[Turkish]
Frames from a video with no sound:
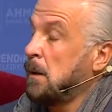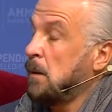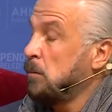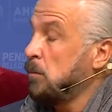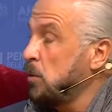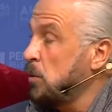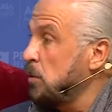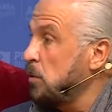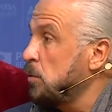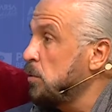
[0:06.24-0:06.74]

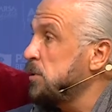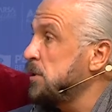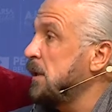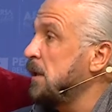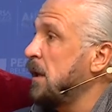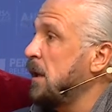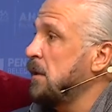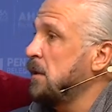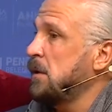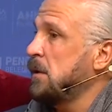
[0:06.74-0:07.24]
Bugün Kuzey
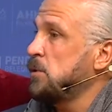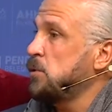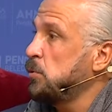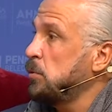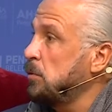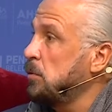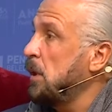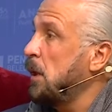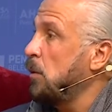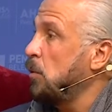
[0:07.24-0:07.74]
Irak'ta
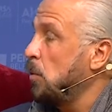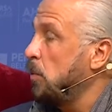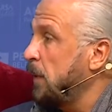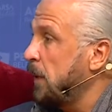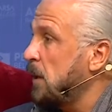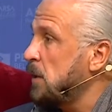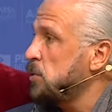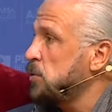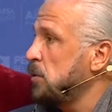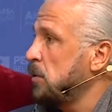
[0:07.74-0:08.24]
sürdürülen
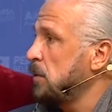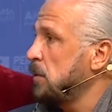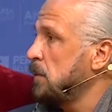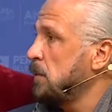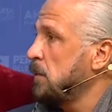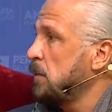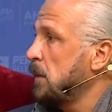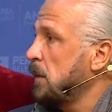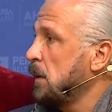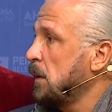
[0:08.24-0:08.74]
operasyon
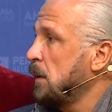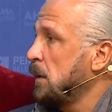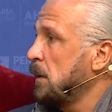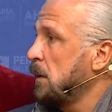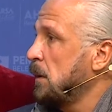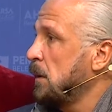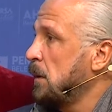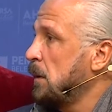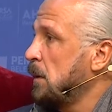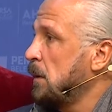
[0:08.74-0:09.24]

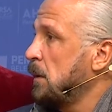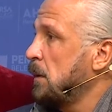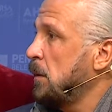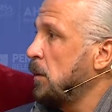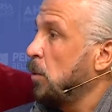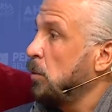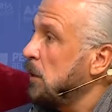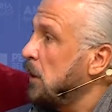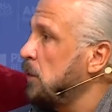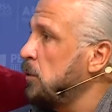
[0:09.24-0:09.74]

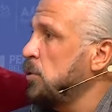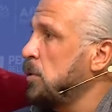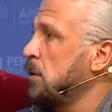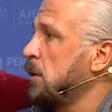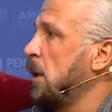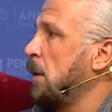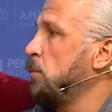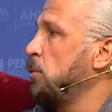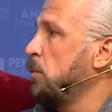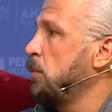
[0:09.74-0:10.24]
ondan çok
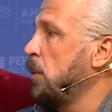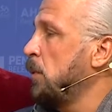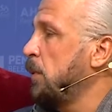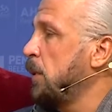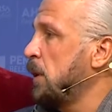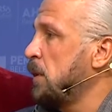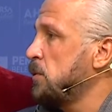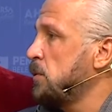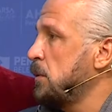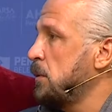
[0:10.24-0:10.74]
daha büyük bir
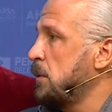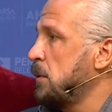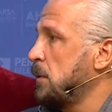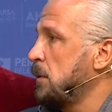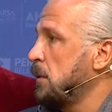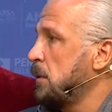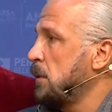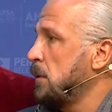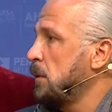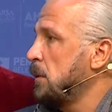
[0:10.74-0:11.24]
operasyon.
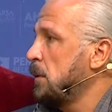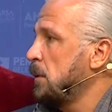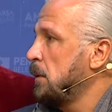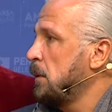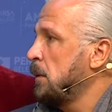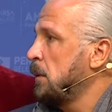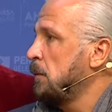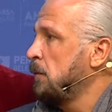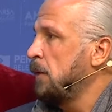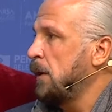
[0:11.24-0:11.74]

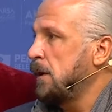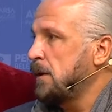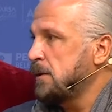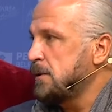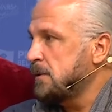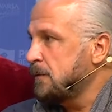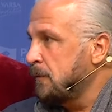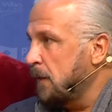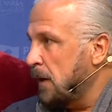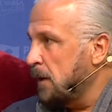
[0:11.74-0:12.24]
Ve
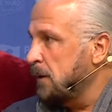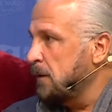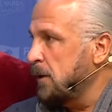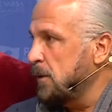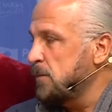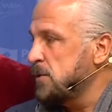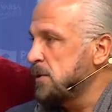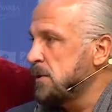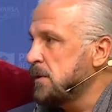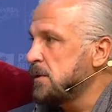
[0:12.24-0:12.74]
farkında
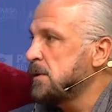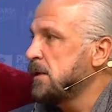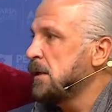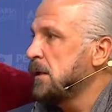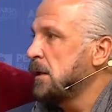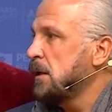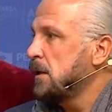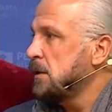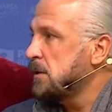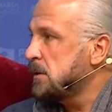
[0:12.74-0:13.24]
mısınız?
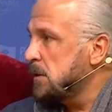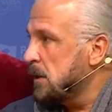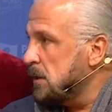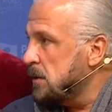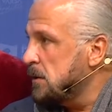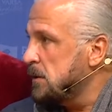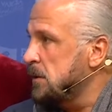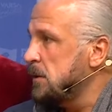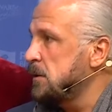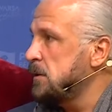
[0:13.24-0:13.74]

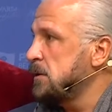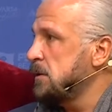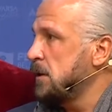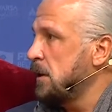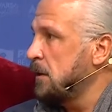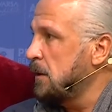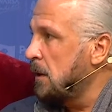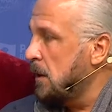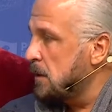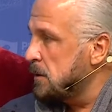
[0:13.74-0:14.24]
Sessiz,
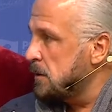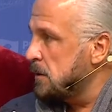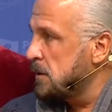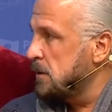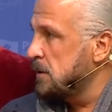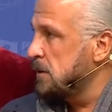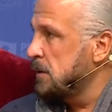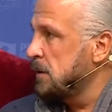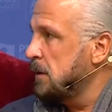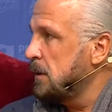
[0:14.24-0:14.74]

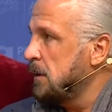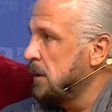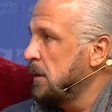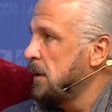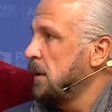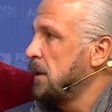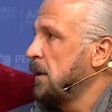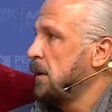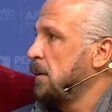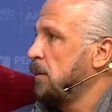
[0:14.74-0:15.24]
sedasız,
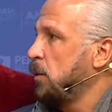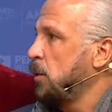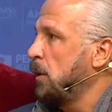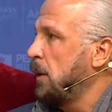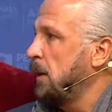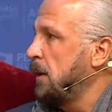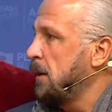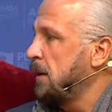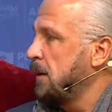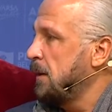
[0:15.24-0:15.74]

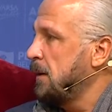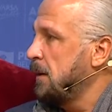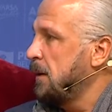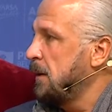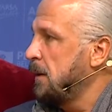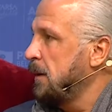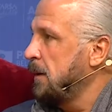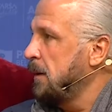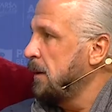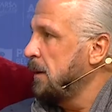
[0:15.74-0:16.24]
böyle
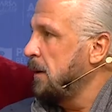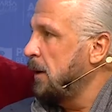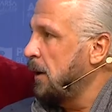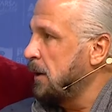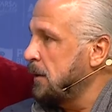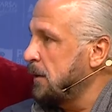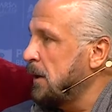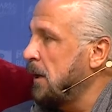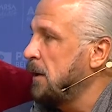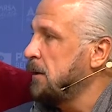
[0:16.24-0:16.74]
e,
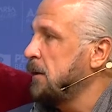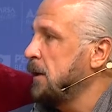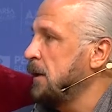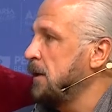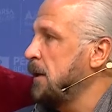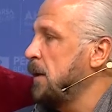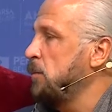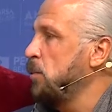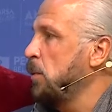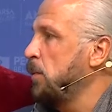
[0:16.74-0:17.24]
alttan alta
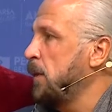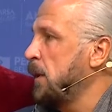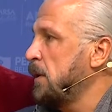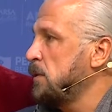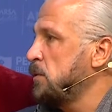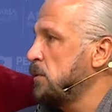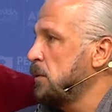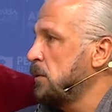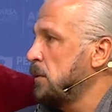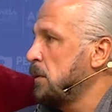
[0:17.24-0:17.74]
giden bir
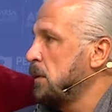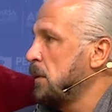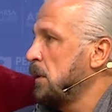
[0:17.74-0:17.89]
operasyon.